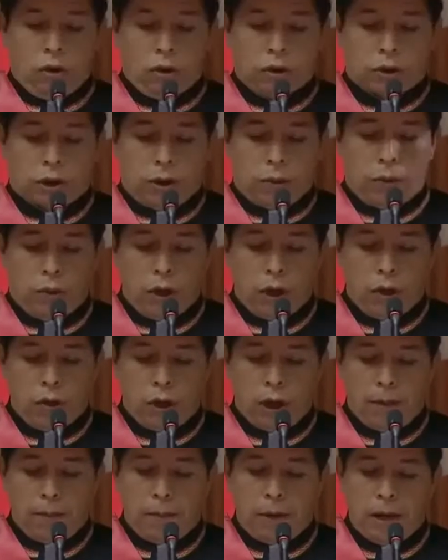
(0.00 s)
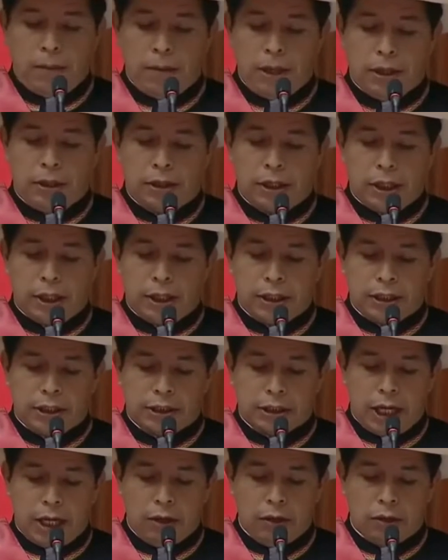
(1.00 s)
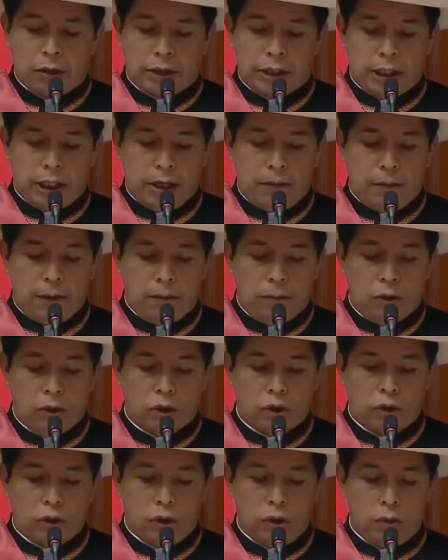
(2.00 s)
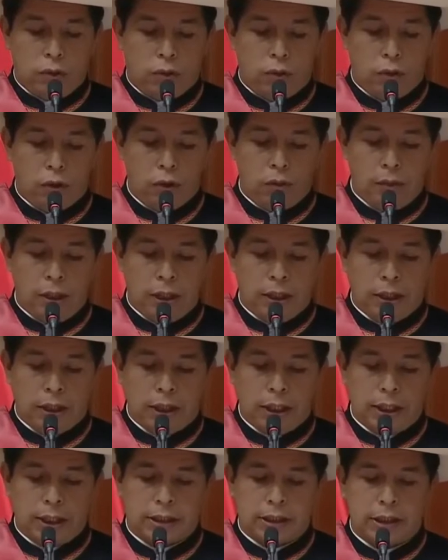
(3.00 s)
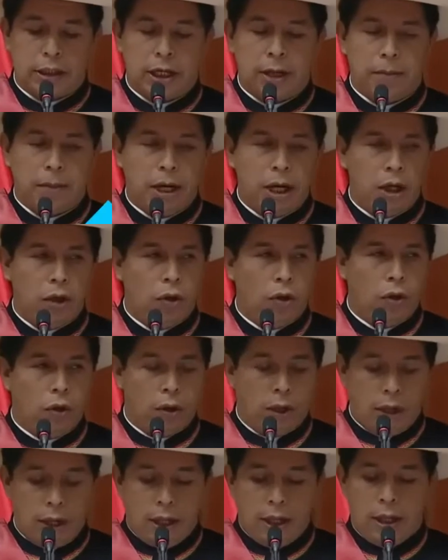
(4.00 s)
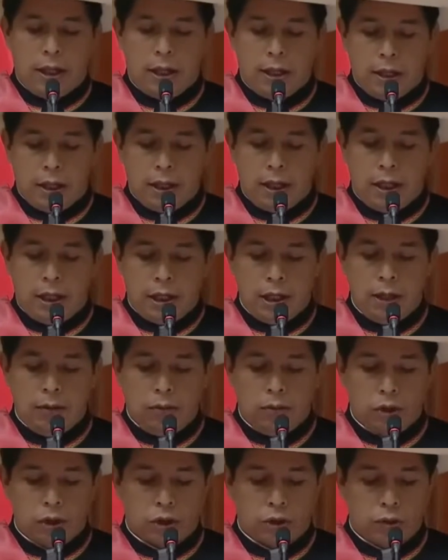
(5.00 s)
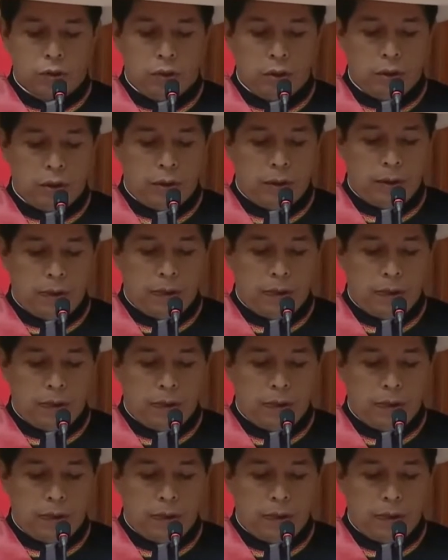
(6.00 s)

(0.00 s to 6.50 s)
Los que fueron ampliamente registrados en el famoso informe inglés llamado El Libro Azul.